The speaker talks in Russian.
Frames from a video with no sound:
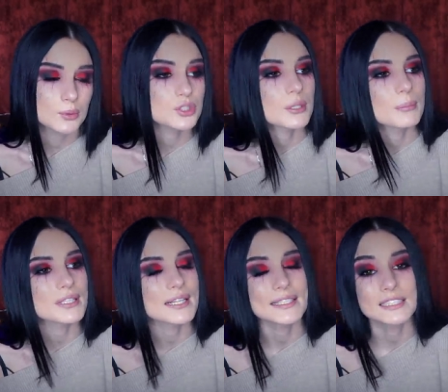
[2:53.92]
нужно
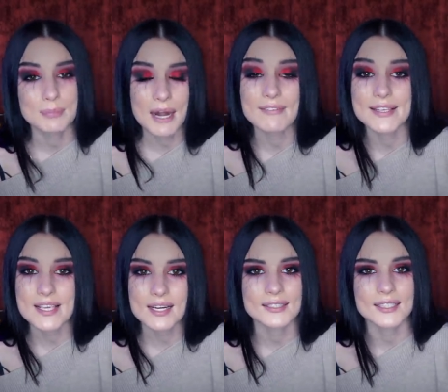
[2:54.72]
было исправить
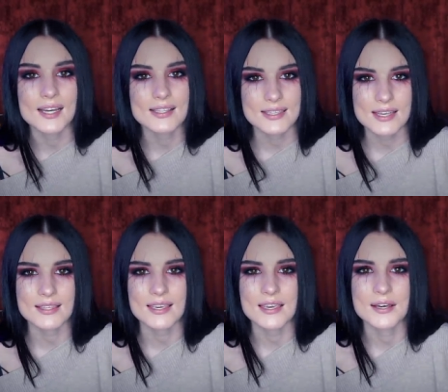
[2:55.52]
некоторые
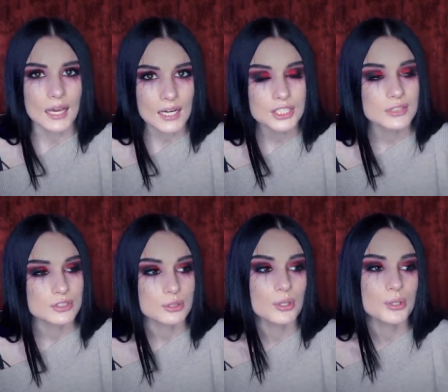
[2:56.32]
оценки. Также в
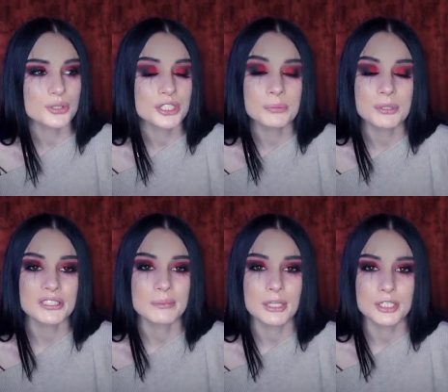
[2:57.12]
школе у них был
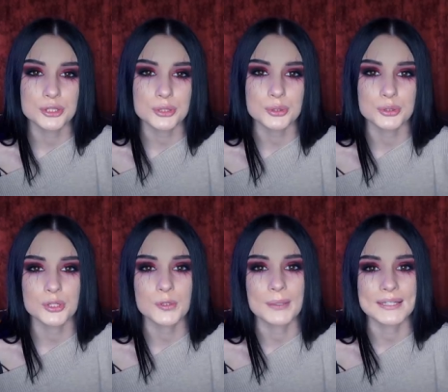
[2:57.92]
небольшой
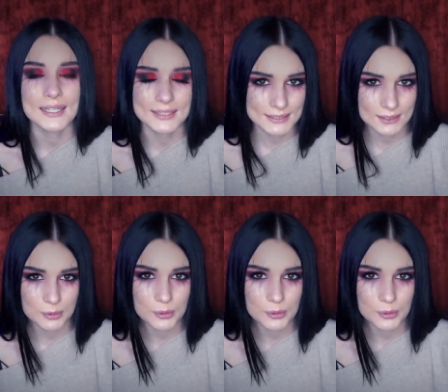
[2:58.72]
кружок по танцам,